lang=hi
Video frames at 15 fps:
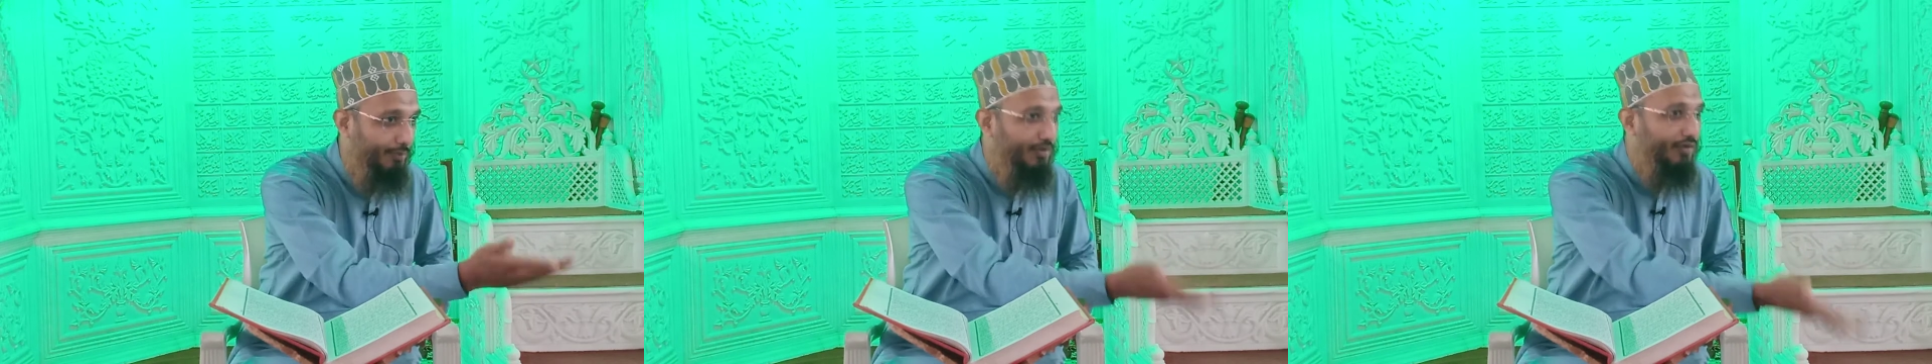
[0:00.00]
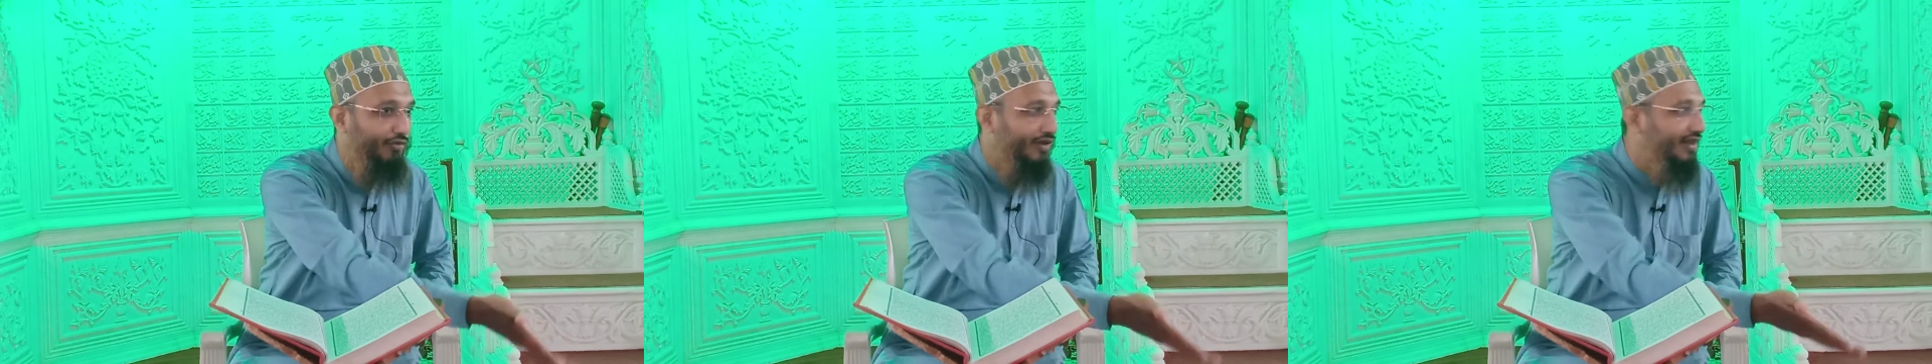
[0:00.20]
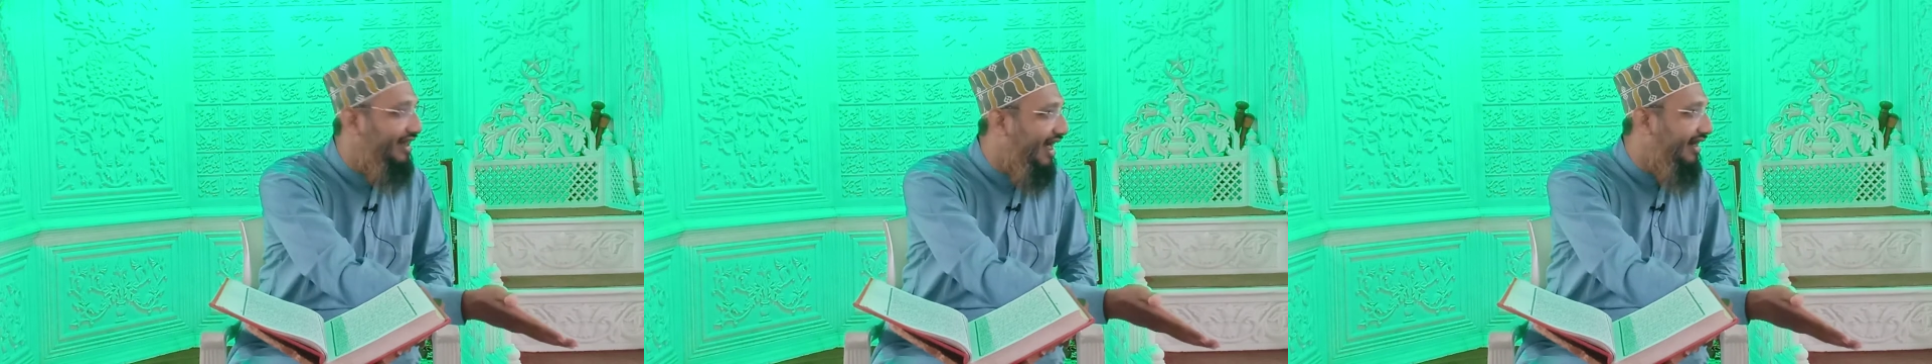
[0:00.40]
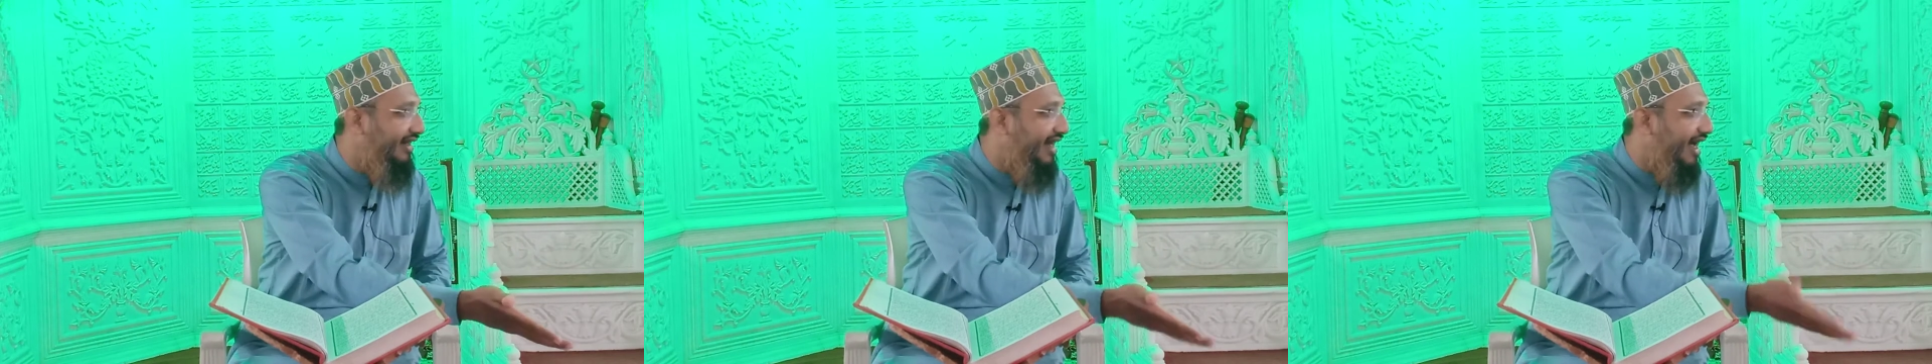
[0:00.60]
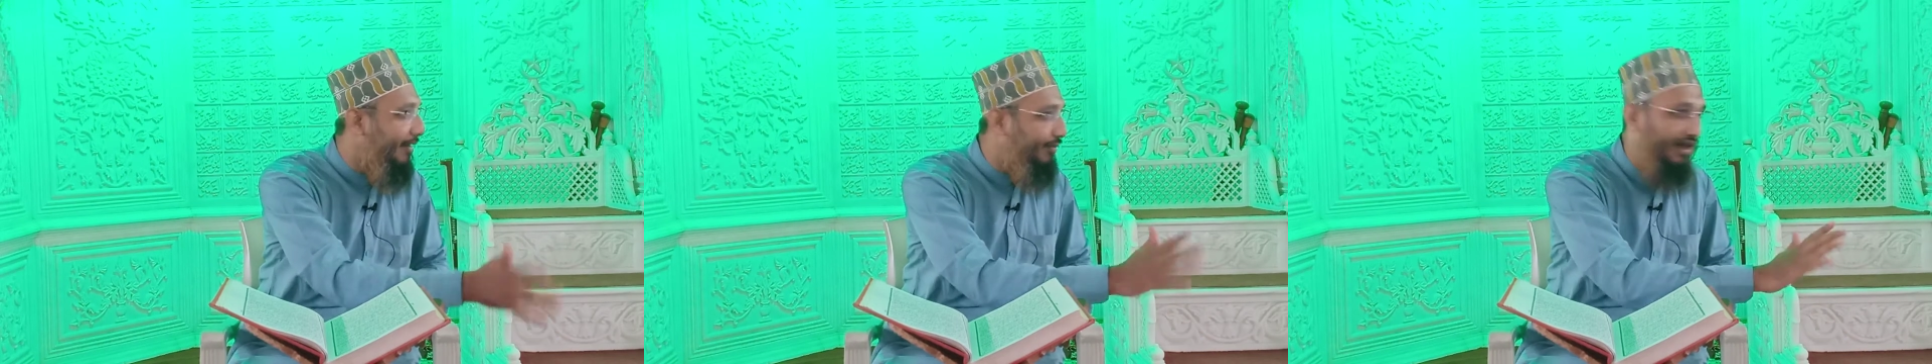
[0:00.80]
आपने फ़िदिया
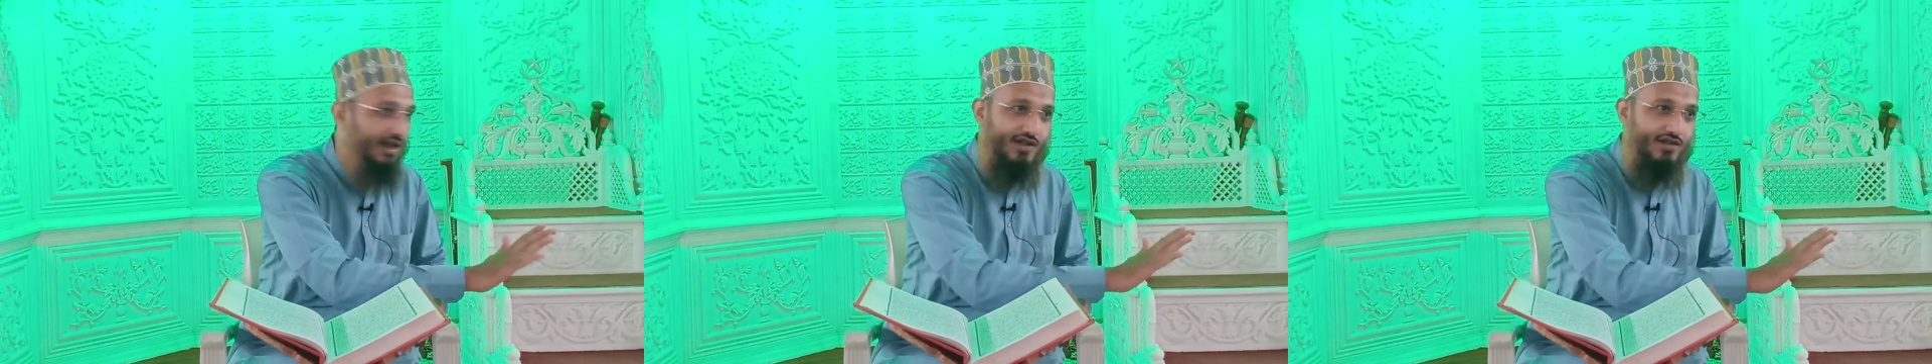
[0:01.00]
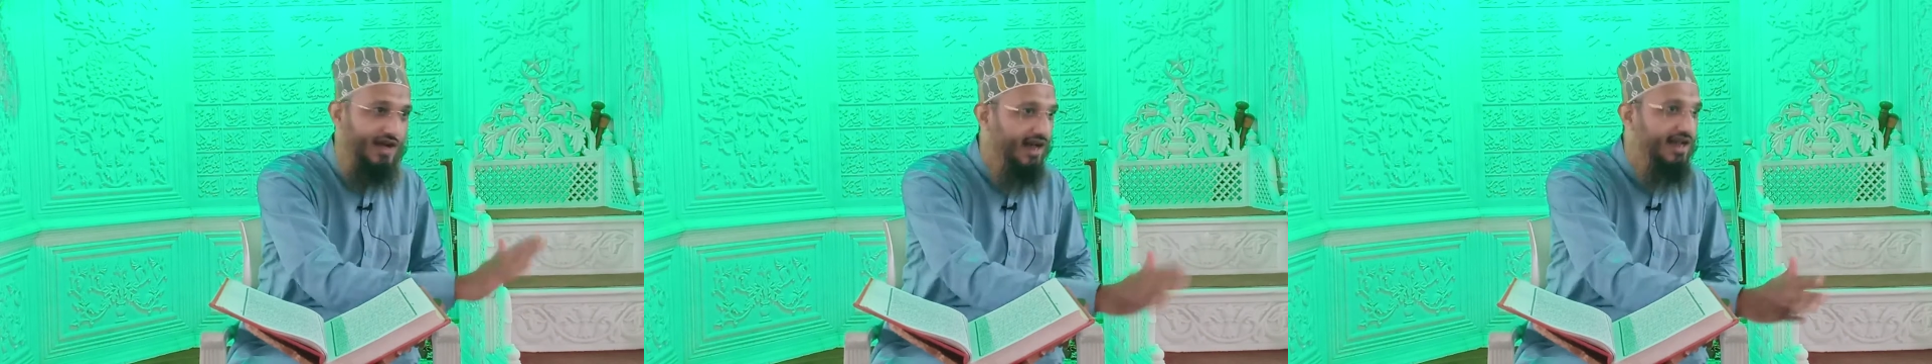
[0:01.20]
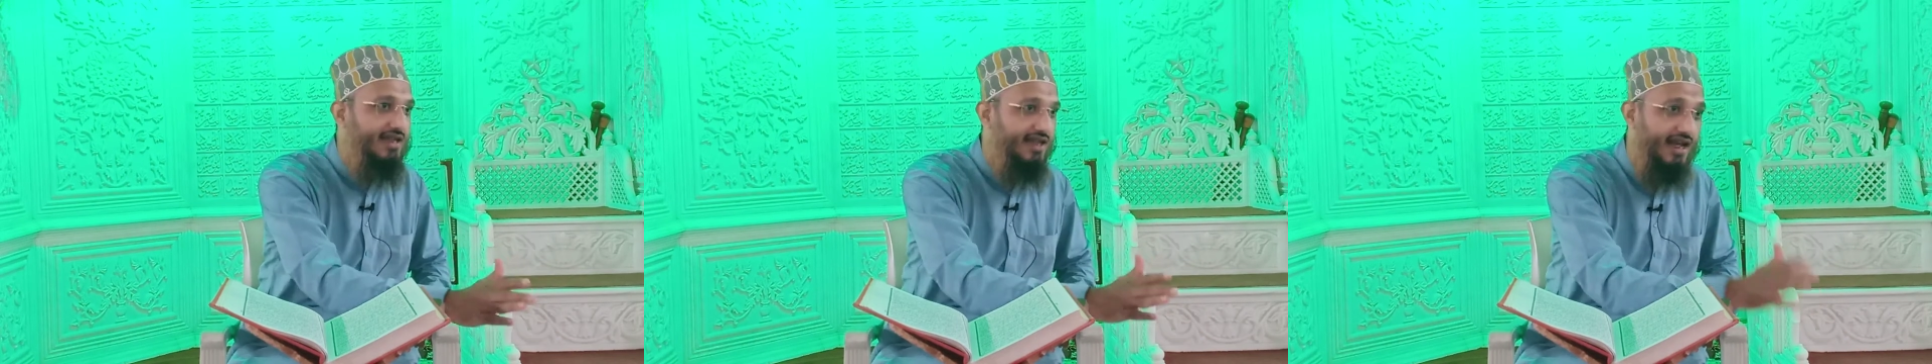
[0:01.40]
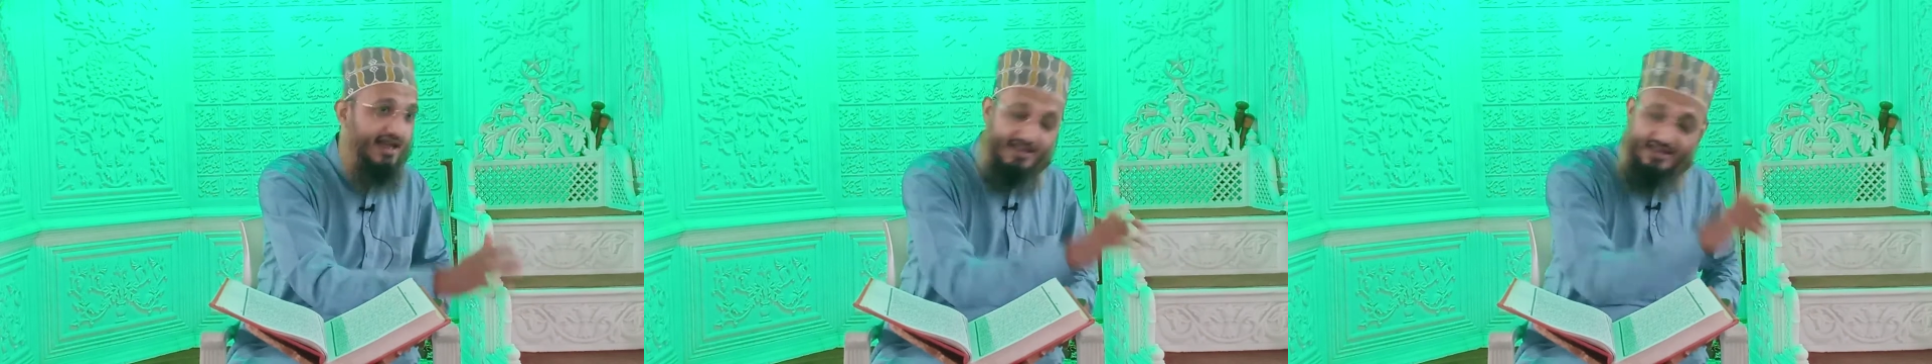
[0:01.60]
लिया आपके लिए जायज़ है